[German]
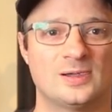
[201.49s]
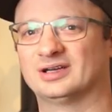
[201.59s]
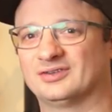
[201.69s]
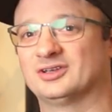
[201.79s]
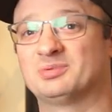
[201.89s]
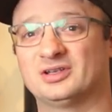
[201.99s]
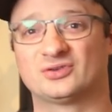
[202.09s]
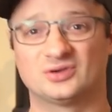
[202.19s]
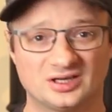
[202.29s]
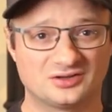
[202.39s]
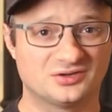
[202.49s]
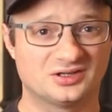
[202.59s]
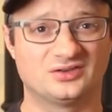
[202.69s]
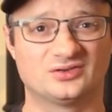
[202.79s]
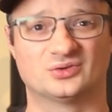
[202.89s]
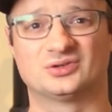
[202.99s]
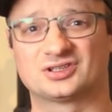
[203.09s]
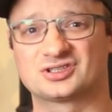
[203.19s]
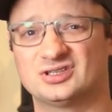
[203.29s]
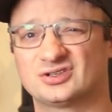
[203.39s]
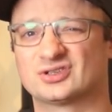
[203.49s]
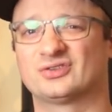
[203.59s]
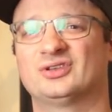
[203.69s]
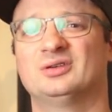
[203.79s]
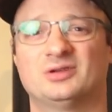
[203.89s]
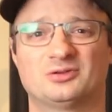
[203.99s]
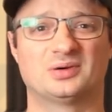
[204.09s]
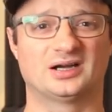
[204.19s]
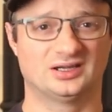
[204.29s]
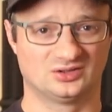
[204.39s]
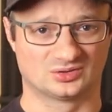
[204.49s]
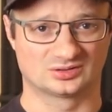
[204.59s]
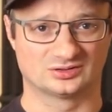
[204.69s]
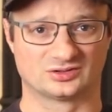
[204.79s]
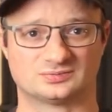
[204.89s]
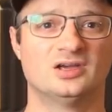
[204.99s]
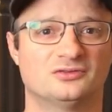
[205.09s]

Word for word: Also ich persönlich finde diesen Unterschied schon ziemlich beeindruckend.